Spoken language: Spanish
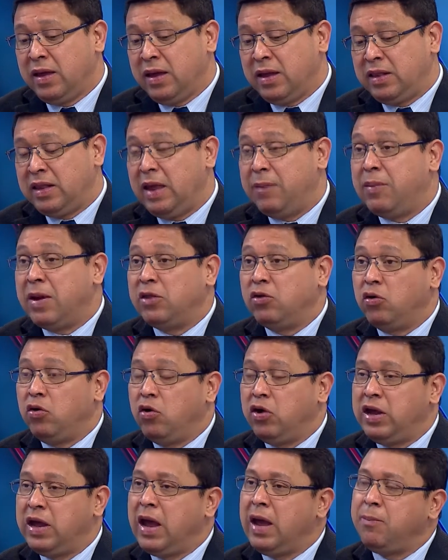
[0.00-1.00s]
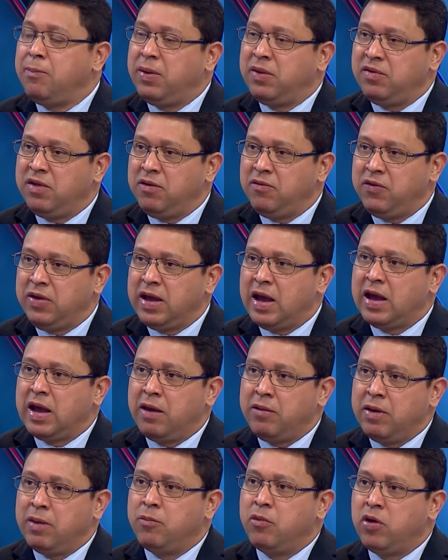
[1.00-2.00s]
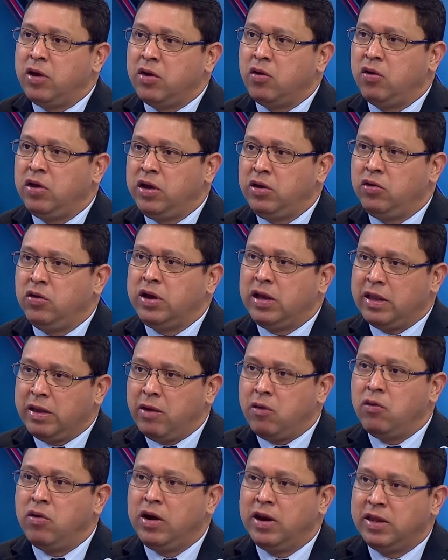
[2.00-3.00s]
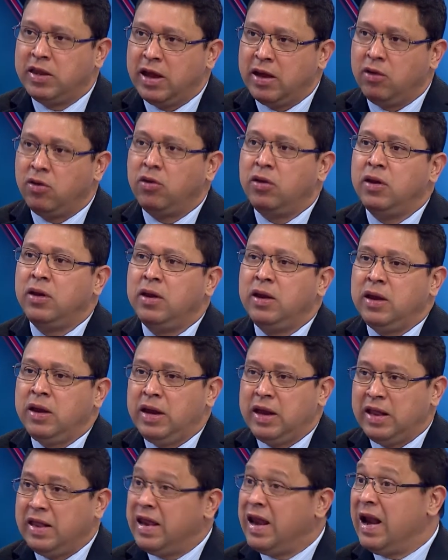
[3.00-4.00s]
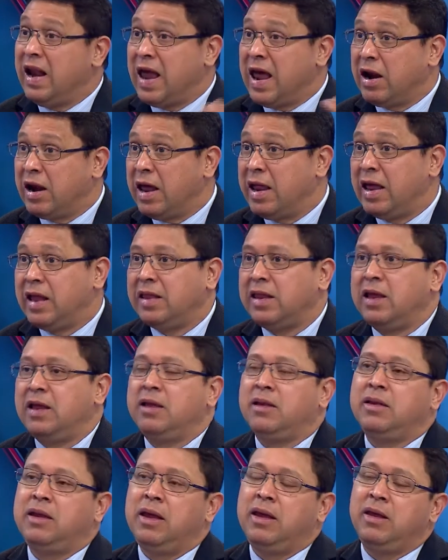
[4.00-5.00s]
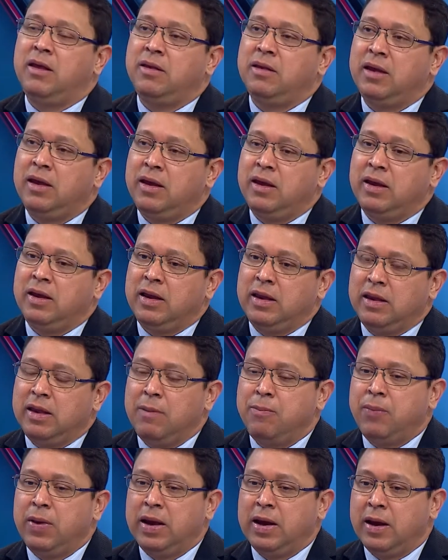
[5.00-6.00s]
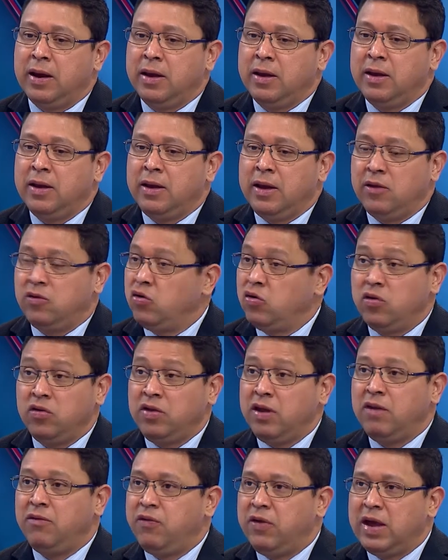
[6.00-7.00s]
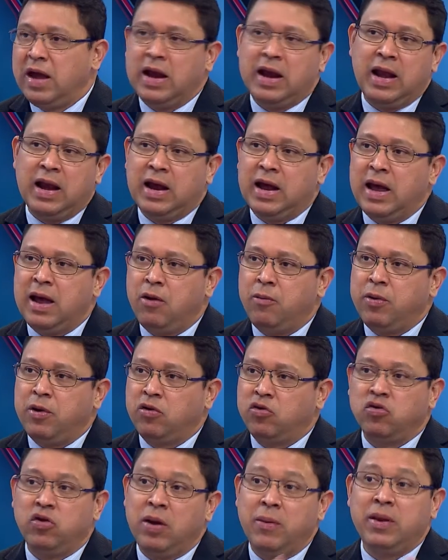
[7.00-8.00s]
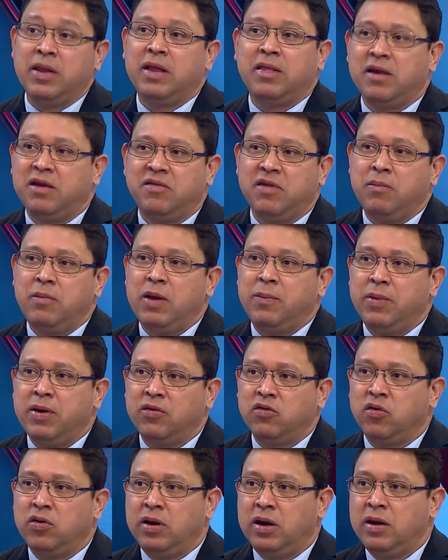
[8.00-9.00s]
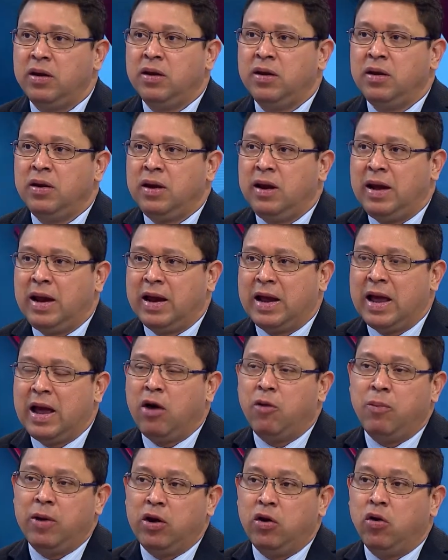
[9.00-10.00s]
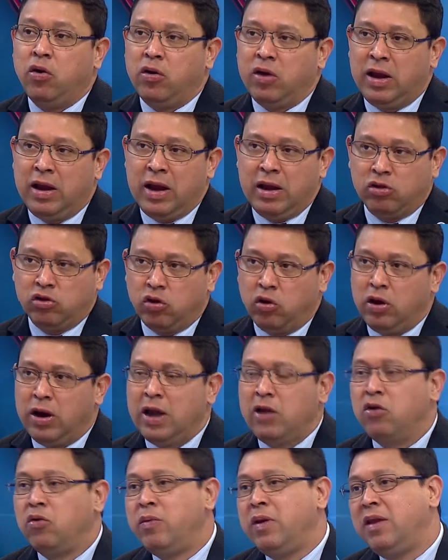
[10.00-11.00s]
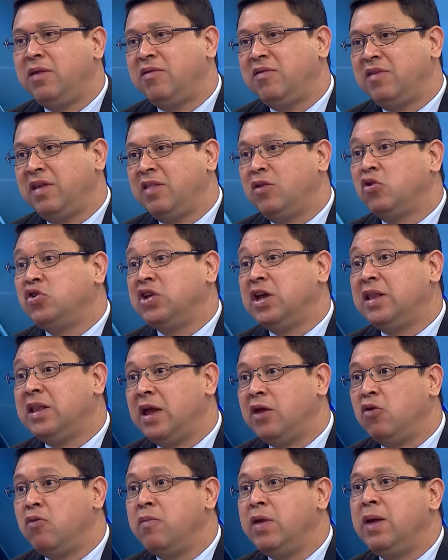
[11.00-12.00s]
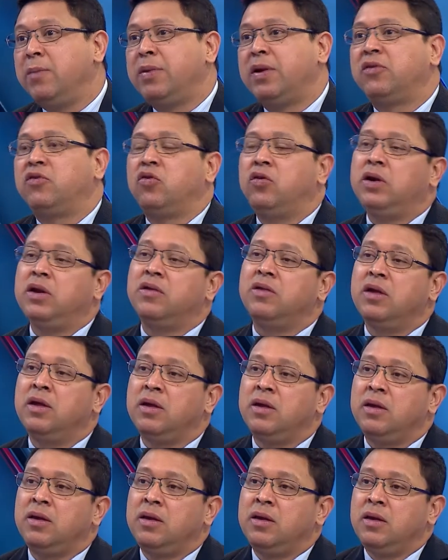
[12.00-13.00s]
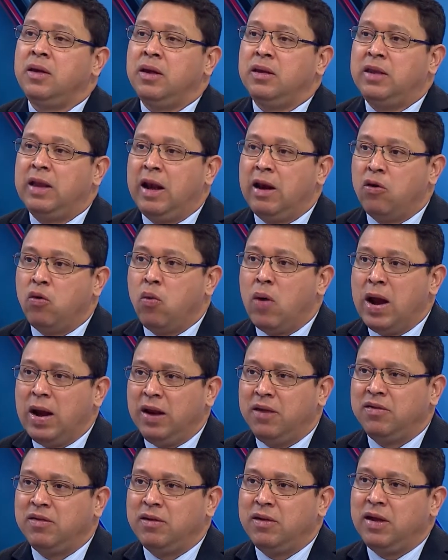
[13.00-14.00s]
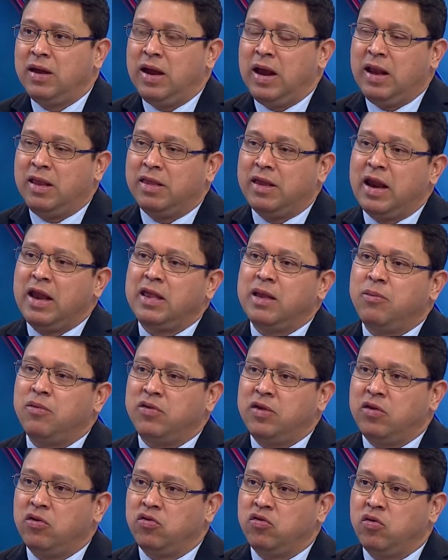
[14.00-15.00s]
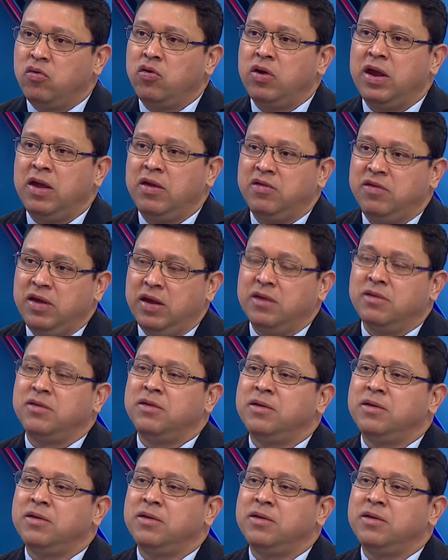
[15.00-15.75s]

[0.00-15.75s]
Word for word: de patologías específicas que habíamos escogido y que estaban en un listado y que tenían larga data de, eh, espera. Eso no significa que la caja operó solamente 13.000 personas. La caja operó en todo el año 2017 81.000 personas, de las cuales el 30% son urgencias.